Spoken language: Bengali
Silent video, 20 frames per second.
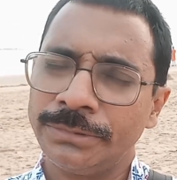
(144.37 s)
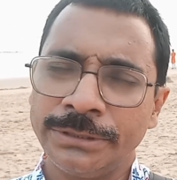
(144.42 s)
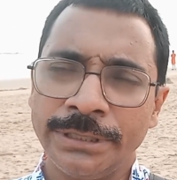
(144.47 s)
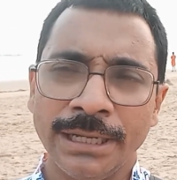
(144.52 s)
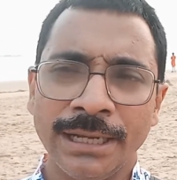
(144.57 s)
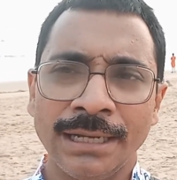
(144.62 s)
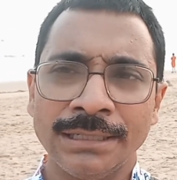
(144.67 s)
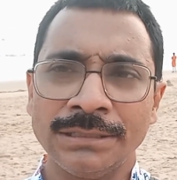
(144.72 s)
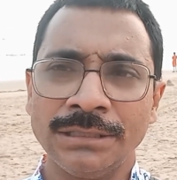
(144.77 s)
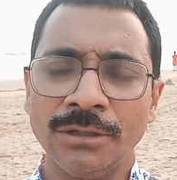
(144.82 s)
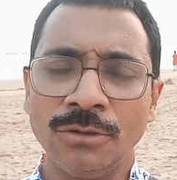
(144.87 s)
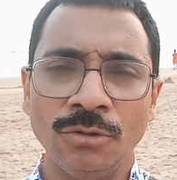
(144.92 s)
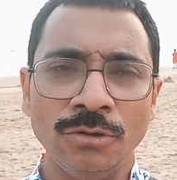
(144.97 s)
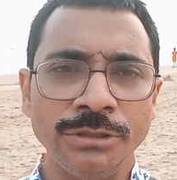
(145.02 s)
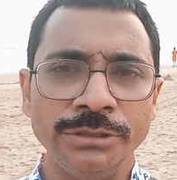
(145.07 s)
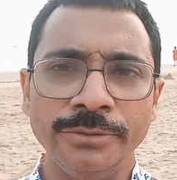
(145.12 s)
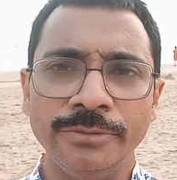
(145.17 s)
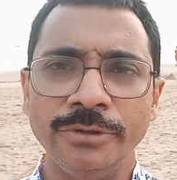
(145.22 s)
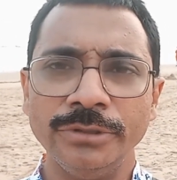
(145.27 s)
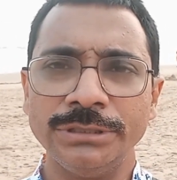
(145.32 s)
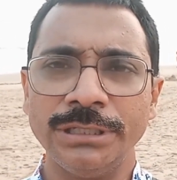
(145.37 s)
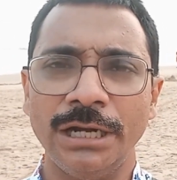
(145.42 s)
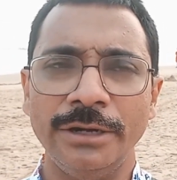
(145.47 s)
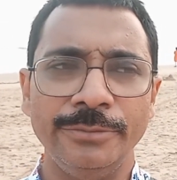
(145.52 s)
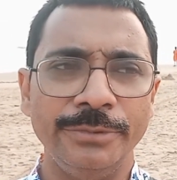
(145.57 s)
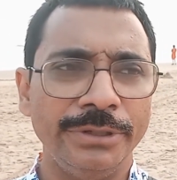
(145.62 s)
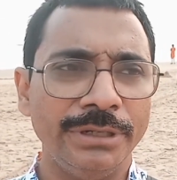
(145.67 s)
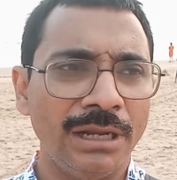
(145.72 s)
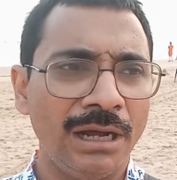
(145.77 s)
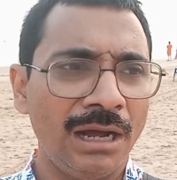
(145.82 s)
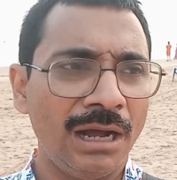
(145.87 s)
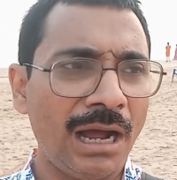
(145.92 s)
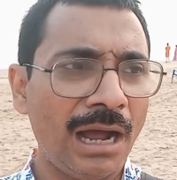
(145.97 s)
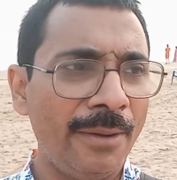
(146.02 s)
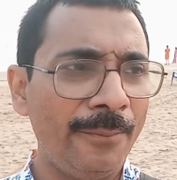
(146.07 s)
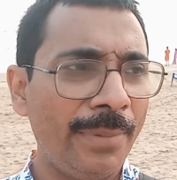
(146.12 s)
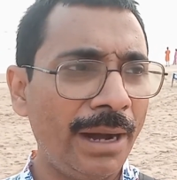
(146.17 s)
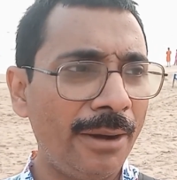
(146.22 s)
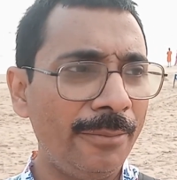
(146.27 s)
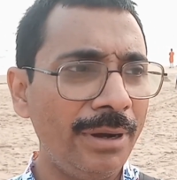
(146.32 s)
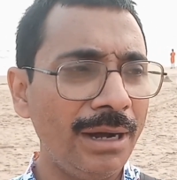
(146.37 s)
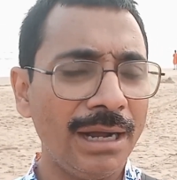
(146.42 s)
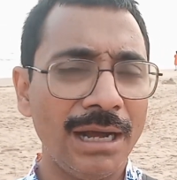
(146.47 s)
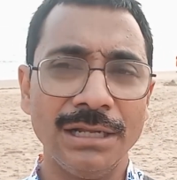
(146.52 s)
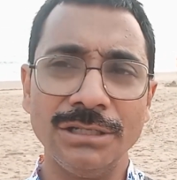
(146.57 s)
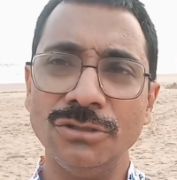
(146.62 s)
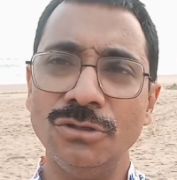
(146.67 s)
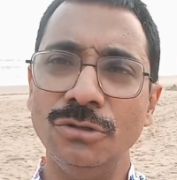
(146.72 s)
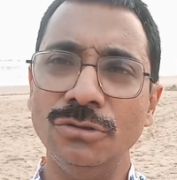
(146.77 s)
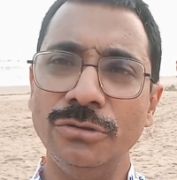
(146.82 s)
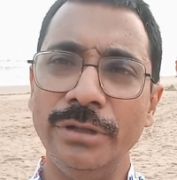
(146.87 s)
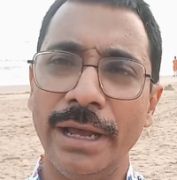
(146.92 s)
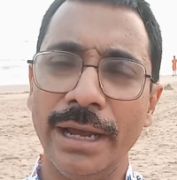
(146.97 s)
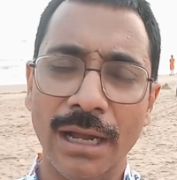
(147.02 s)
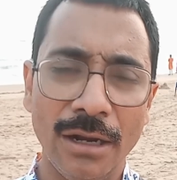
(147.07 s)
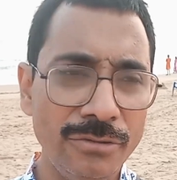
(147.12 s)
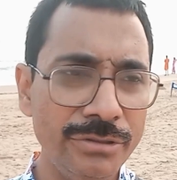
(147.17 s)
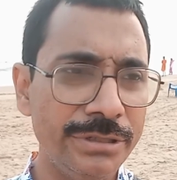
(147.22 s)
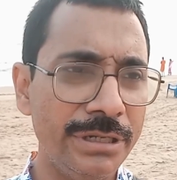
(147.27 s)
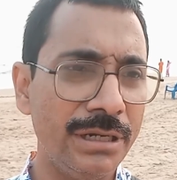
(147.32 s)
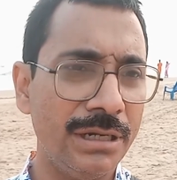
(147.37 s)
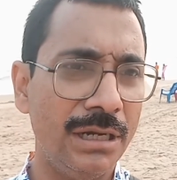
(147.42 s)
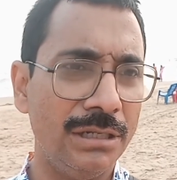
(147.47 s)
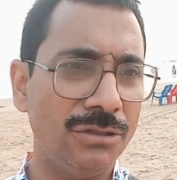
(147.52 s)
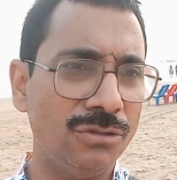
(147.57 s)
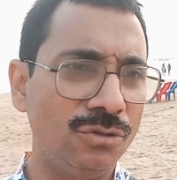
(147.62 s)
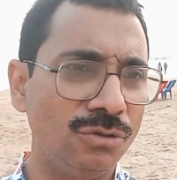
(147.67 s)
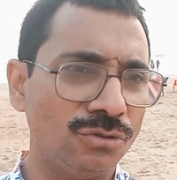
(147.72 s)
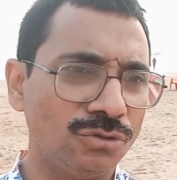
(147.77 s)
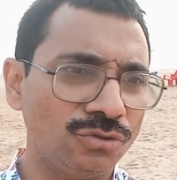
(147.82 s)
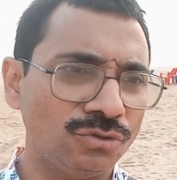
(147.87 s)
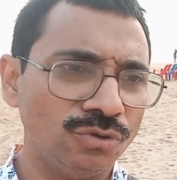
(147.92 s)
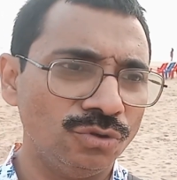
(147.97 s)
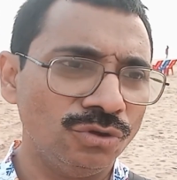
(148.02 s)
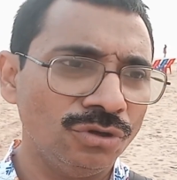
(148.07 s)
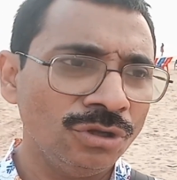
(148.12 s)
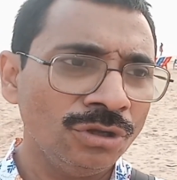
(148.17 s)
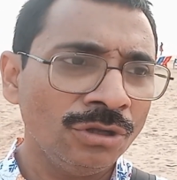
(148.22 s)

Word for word: সে কাজটা কোনো জীবনে ছাড়বি না বাবা কাজ করতো অ্যাকাউন্টসের কাজ করতো